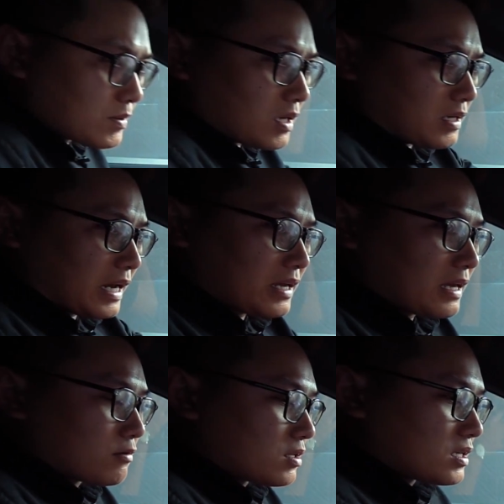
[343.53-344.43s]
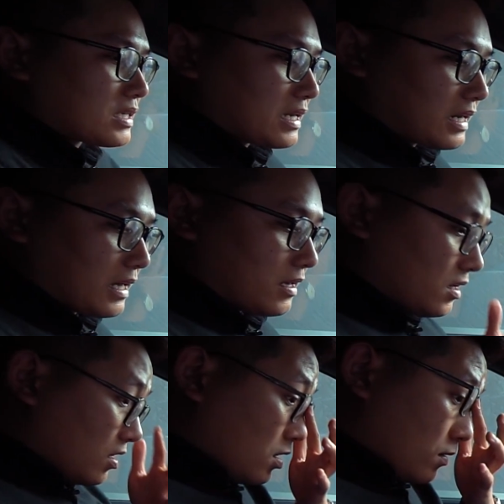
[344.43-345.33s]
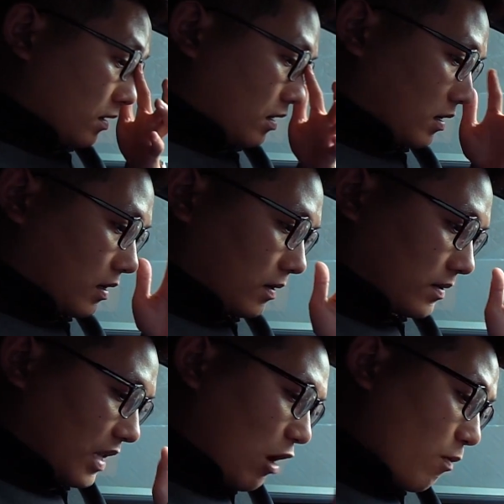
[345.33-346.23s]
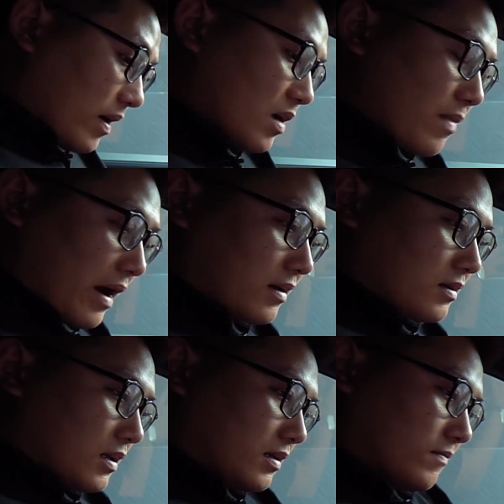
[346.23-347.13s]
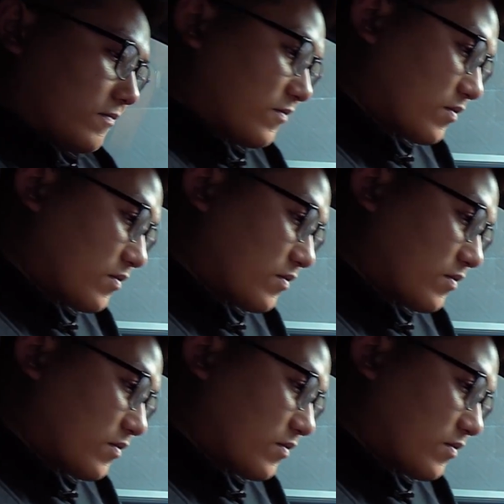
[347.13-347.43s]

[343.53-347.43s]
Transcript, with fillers: option khác nhau trên chiếc xe này à, nếu mà các bạn nhìn